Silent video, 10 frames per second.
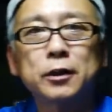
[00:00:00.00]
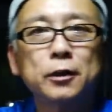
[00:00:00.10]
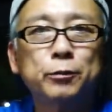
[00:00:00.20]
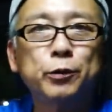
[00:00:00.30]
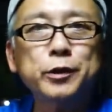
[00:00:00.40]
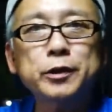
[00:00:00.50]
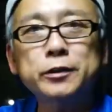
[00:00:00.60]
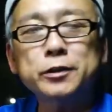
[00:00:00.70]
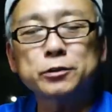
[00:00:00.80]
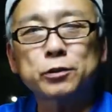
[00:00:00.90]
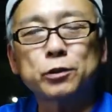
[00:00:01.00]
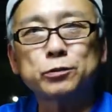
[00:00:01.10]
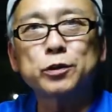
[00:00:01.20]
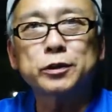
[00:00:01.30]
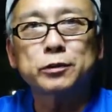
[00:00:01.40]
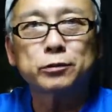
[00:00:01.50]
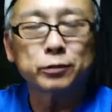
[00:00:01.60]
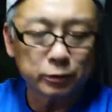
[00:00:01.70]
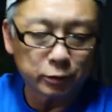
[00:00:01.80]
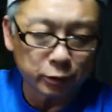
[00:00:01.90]
望遠レンズの方が動いてると
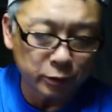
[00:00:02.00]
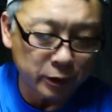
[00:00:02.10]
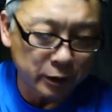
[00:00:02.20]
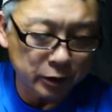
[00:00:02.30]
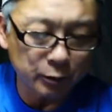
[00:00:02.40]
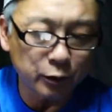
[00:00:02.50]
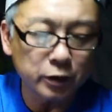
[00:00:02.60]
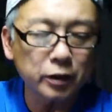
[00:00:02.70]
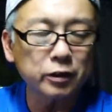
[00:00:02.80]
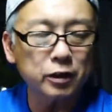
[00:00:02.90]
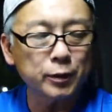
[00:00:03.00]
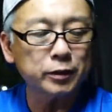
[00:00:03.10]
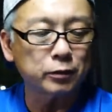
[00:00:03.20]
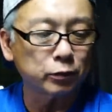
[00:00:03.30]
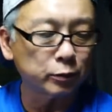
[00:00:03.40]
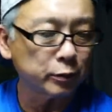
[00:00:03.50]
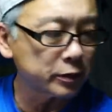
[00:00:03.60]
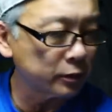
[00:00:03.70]
いうことで、絞りが粘ってる。